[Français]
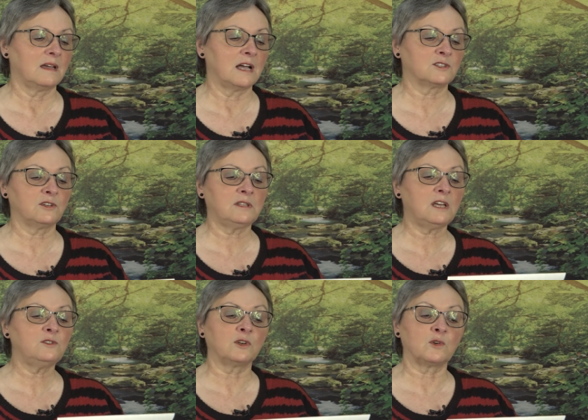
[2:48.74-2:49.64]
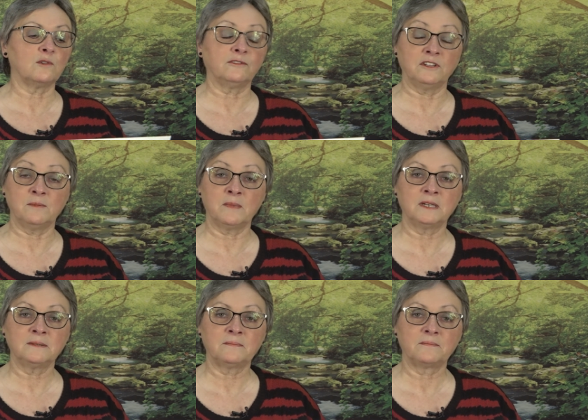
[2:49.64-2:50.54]
En ce temps de
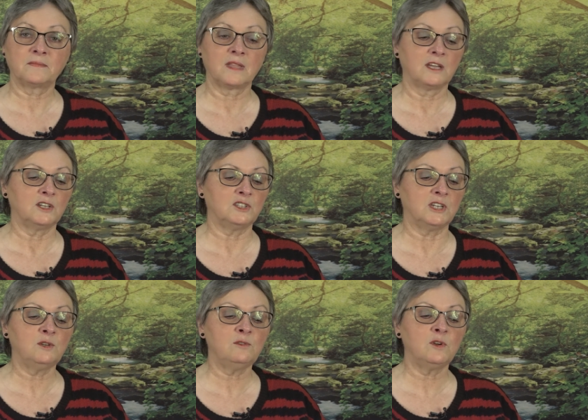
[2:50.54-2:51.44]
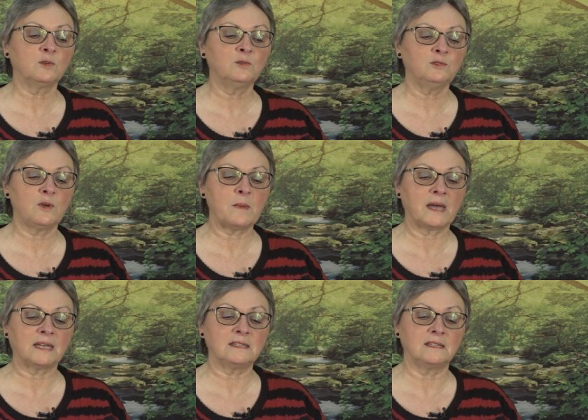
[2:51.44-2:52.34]
confinement, j'ai eu le goût de
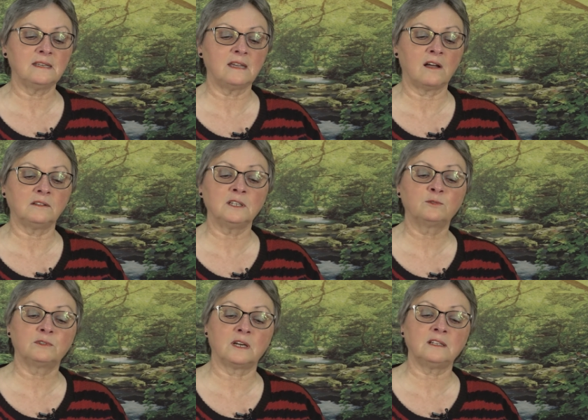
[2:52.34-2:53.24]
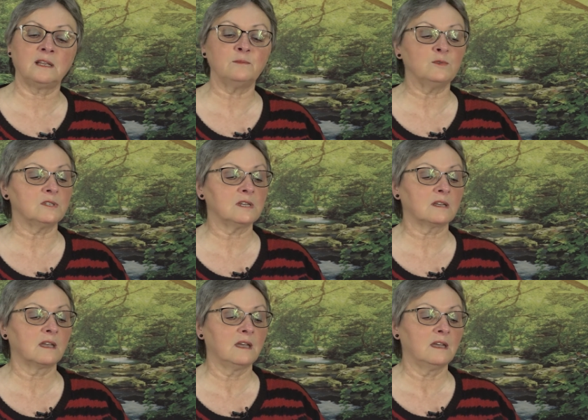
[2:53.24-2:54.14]
m'arrêter en écoutant de la
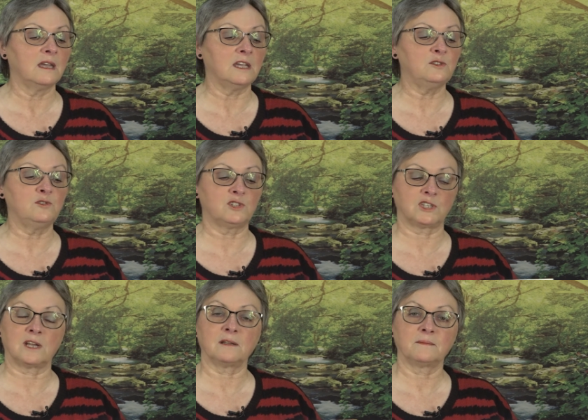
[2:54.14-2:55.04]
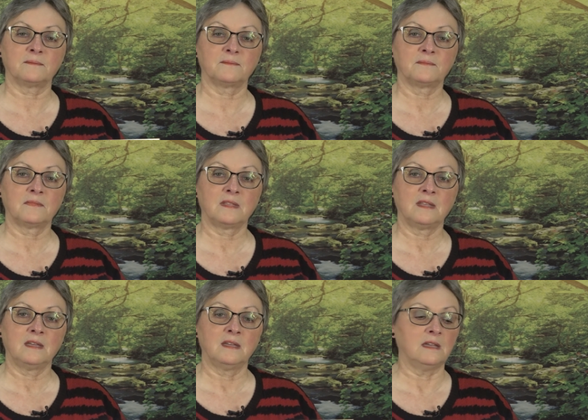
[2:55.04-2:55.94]
musique et du chant.
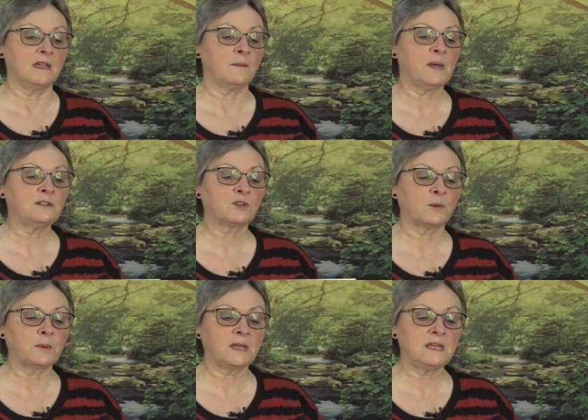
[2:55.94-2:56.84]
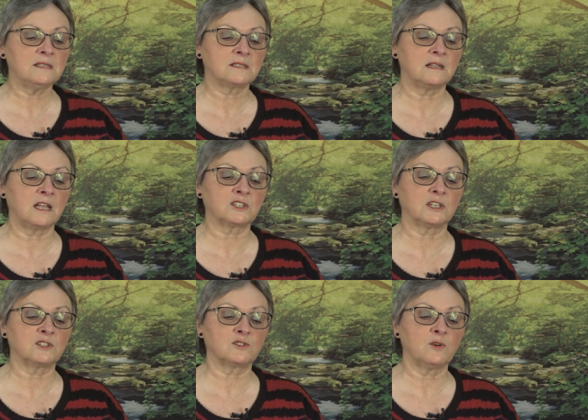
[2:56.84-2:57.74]
Et à maintes reprises, la
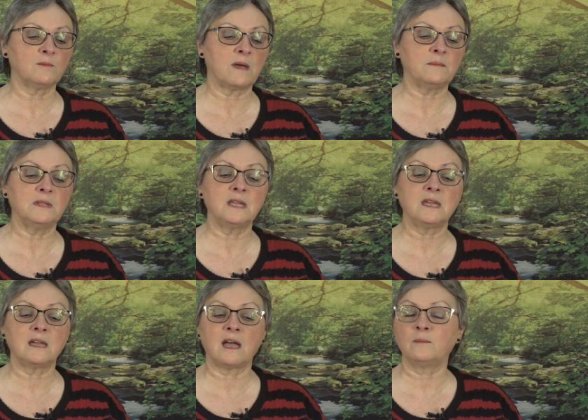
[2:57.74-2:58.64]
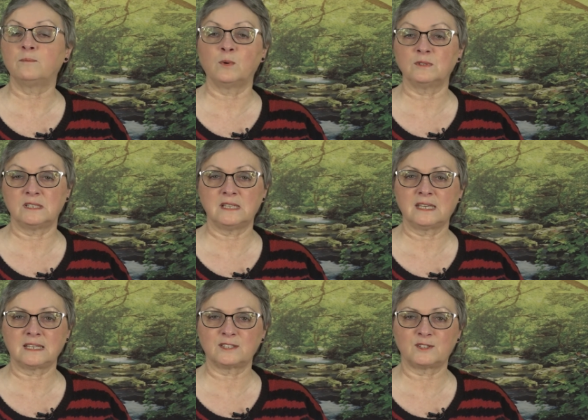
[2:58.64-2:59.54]
chanson m'amenait à me poser
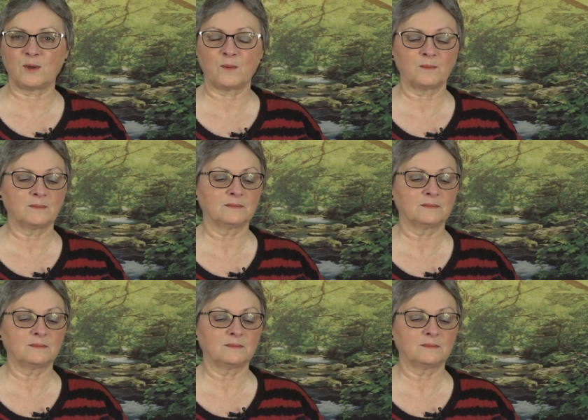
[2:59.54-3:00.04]
des questions.